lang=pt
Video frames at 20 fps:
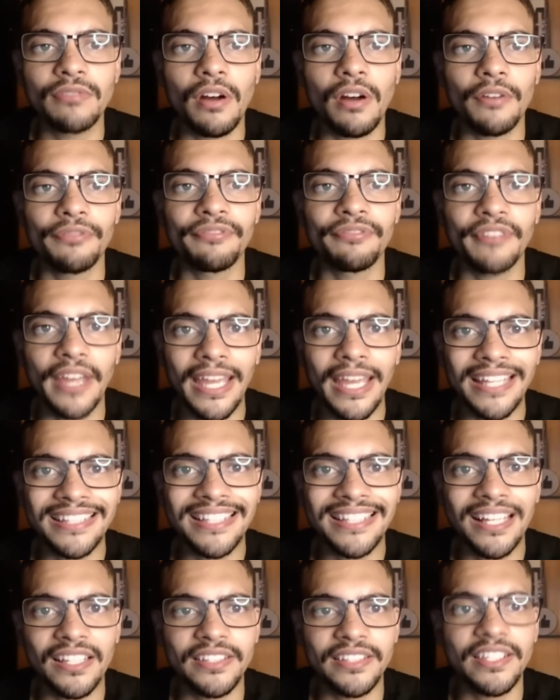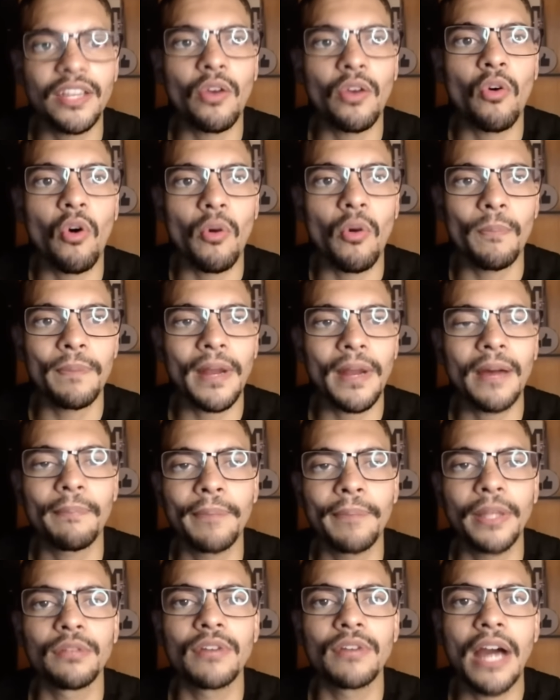uma oferta de compra
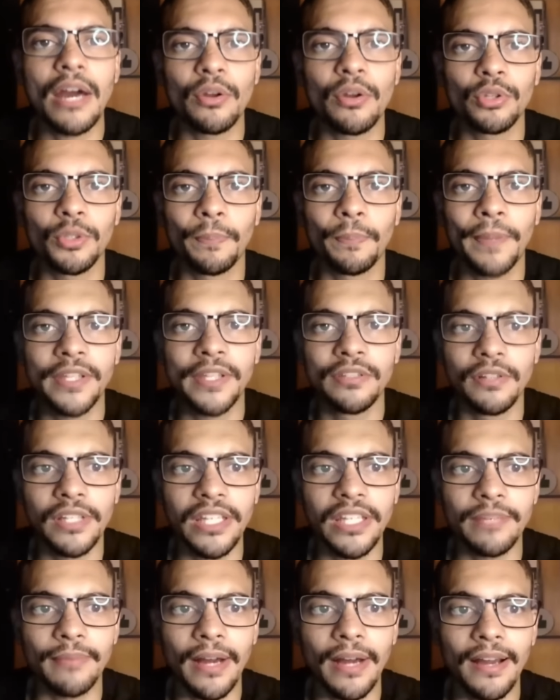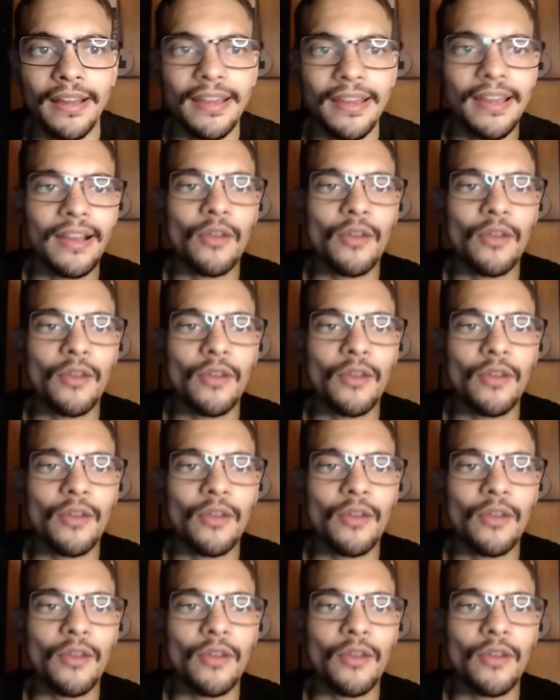pelo garoto Pedro Lima.